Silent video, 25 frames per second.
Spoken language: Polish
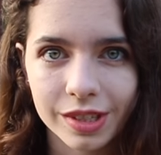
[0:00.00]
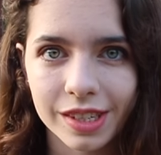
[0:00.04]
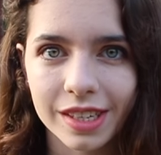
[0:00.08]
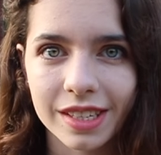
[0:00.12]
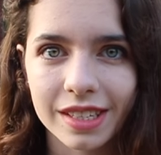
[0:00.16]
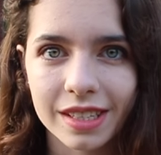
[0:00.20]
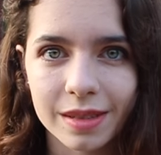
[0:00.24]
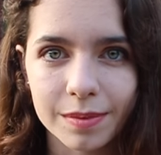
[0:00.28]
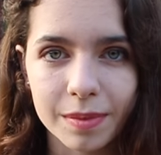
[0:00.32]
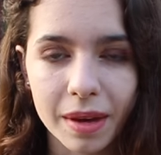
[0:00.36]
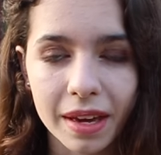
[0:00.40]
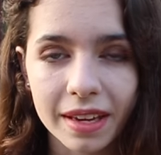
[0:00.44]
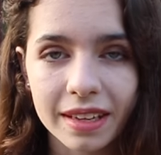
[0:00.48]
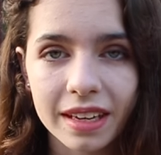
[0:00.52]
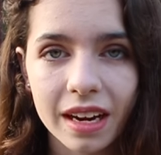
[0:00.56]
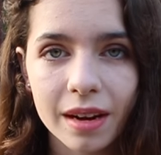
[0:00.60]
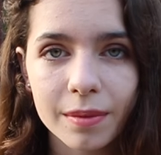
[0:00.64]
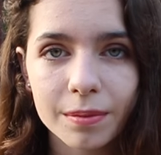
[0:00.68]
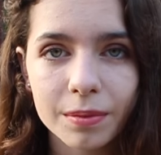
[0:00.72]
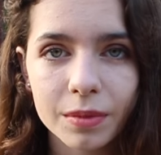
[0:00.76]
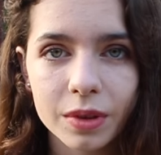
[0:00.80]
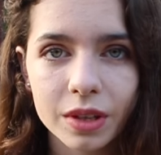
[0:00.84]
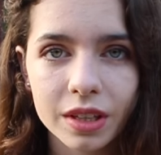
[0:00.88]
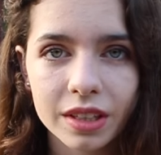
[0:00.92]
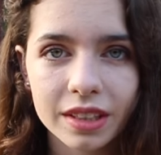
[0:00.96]
się
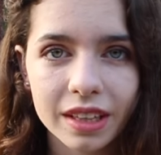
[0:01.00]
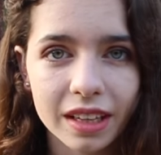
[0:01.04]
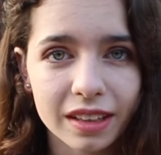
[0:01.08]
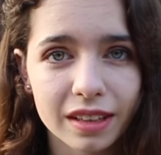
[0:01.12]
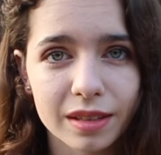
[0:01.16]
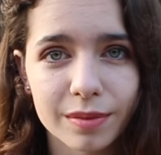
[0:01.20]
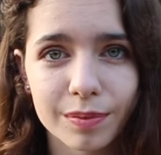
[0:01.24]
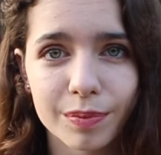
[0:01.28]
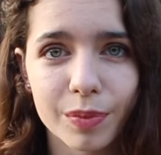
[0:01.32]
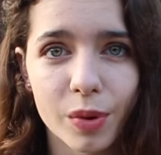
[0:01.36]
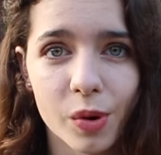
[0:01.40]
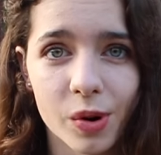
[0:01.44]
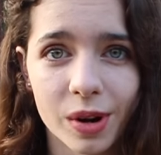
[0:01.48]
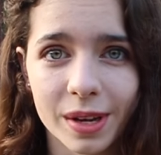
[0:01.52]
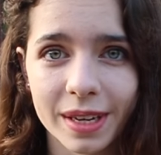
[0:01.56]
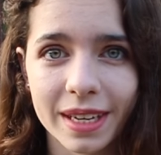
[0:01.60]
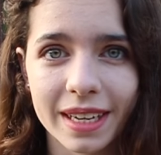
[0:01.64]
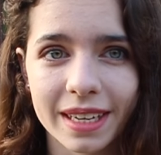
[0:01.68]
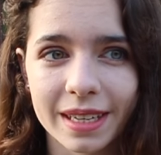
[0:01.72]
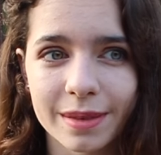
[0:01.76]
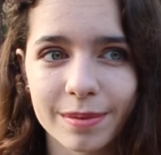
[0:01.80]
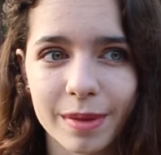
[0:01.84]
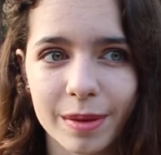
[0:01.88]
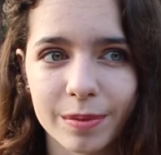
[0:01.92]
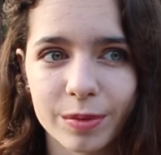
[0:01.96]
zmieniam i na tym
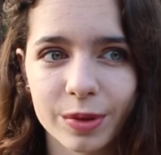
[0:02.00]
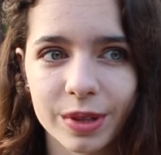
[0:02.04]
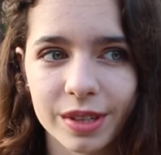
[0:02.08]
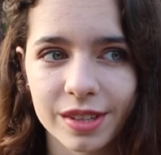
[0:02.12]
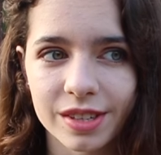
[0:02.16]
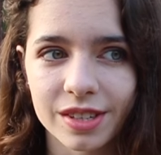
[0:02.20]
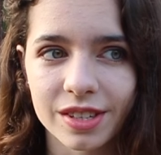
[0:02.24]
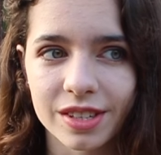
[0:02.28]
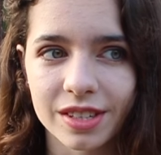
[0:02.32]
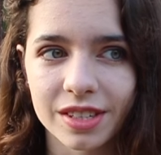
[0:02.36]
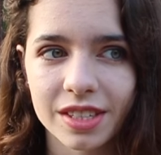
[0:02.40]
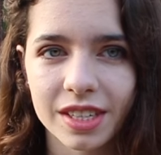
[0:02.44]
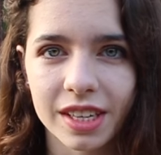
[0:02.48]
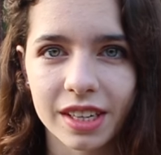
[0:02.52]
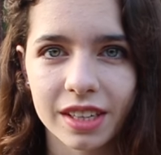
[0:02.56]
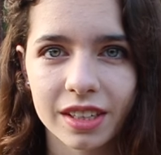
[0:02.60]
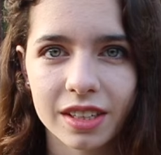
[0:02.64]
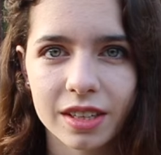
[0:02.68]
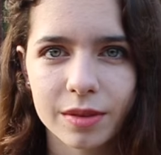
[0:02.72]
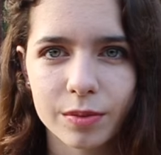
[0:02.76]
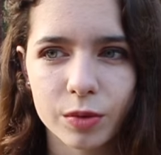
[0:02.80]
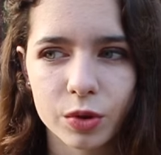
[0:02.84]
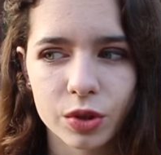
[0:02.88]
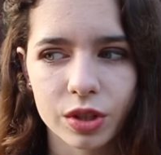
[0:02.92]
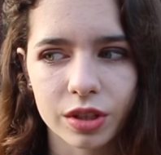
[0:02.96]
polega chyba moje życie
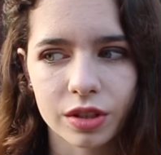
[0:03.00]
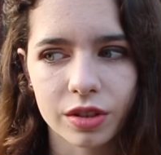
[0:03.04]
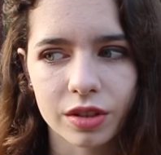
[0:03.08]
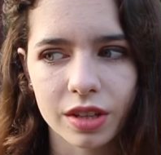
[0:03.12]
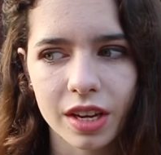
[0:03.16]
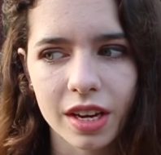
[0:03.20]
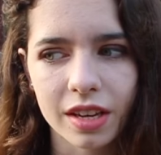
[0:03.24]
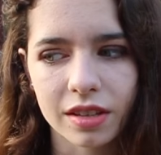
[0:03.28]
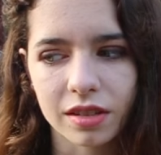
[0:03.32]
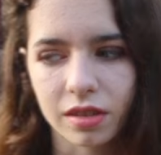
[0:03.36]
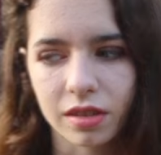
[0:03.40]
i może to nie